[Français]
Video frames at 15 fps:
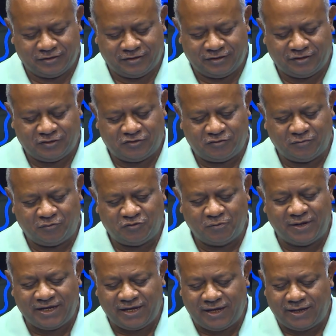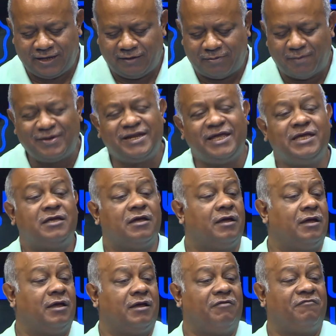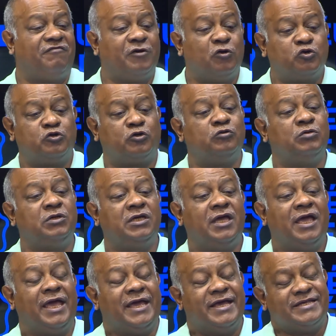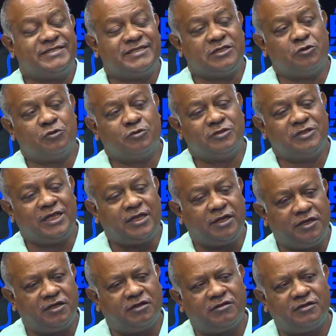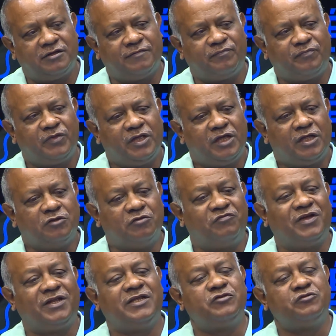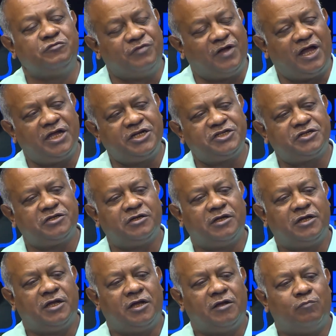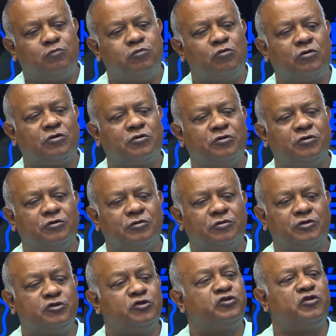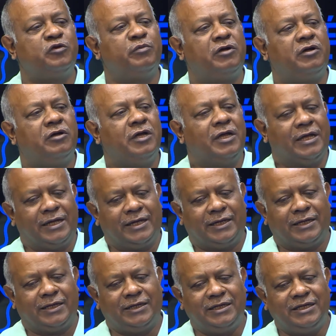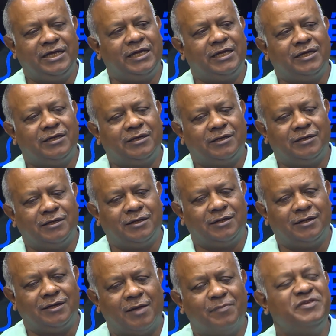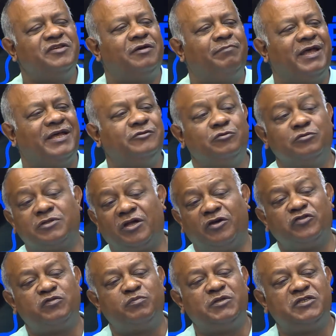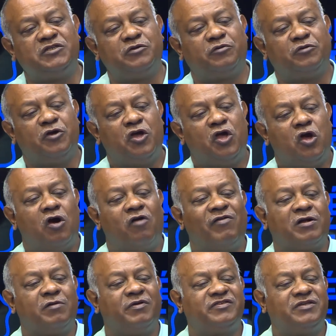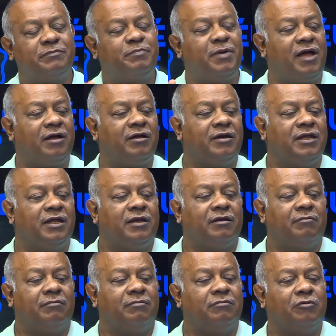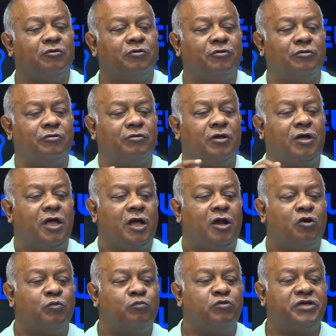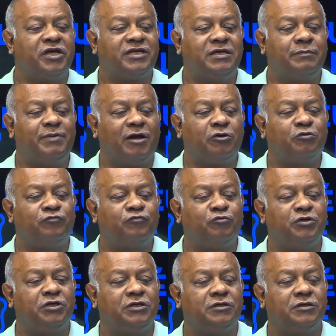Soubaya euh, fait aujourd'hui, c'est de d'écrire, de faire des ouvrages pour que justement il y ait la mise en place d'une transmission. On va commencer par le, bouquin qui parle de fruits.